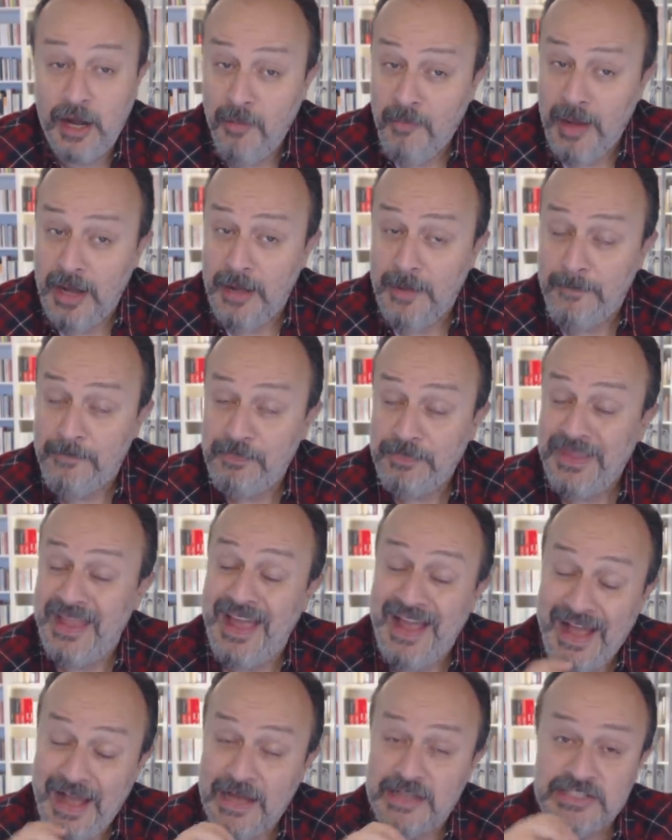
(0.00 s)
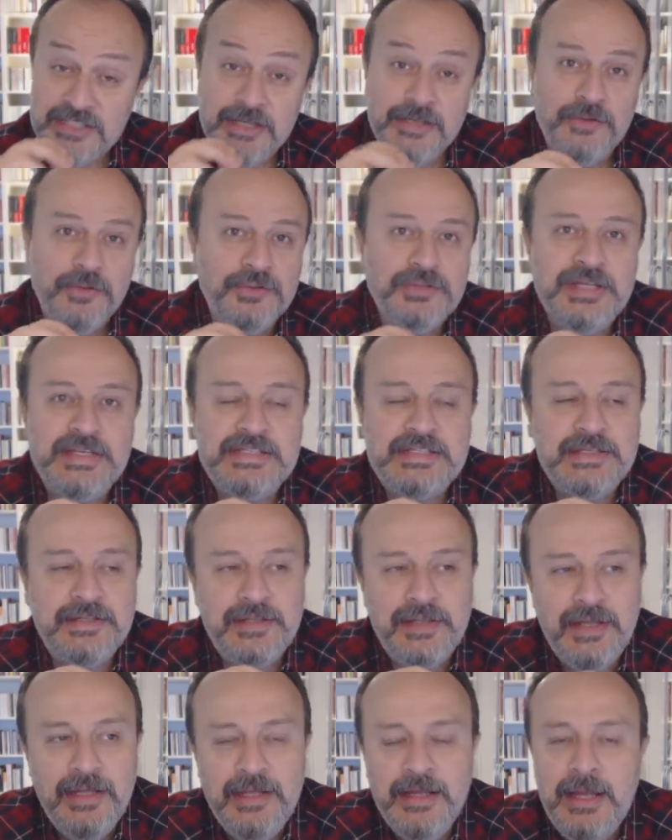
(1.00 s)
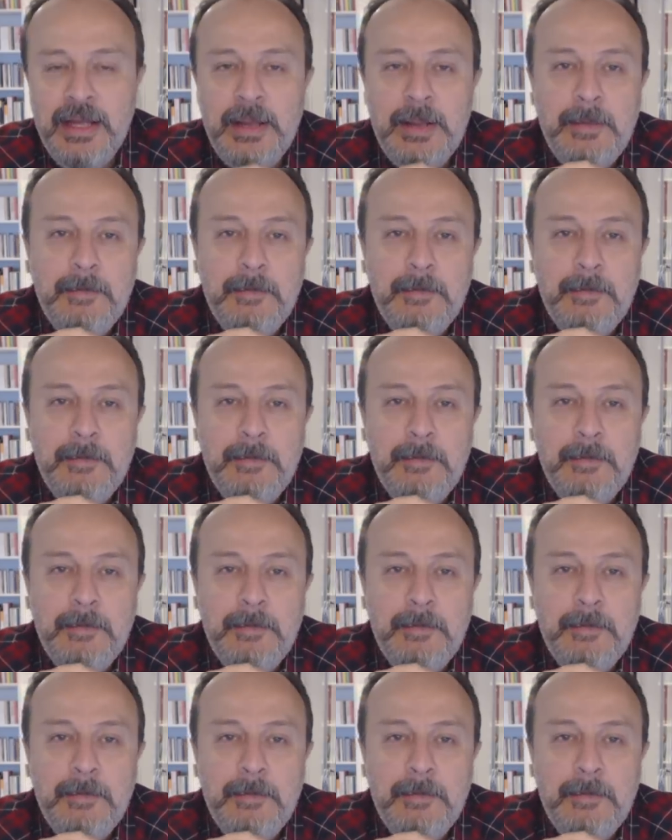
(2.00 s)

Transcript: Ama her şeyin ötesinde